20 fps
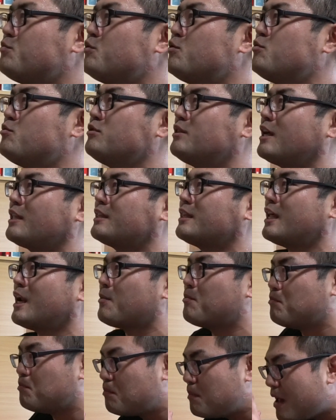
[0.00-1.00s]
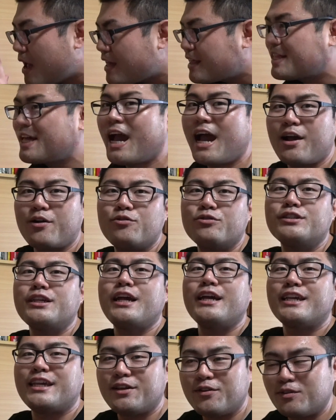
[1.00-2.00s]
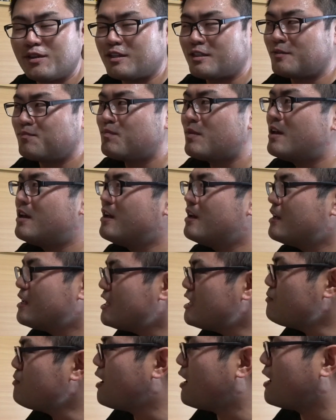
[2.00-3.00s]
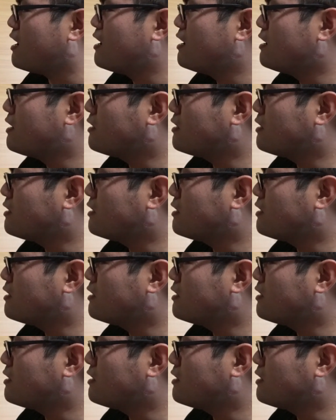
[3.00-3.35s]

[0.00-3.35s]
ムーンだったらめちゃくちゃ生きるんです。今、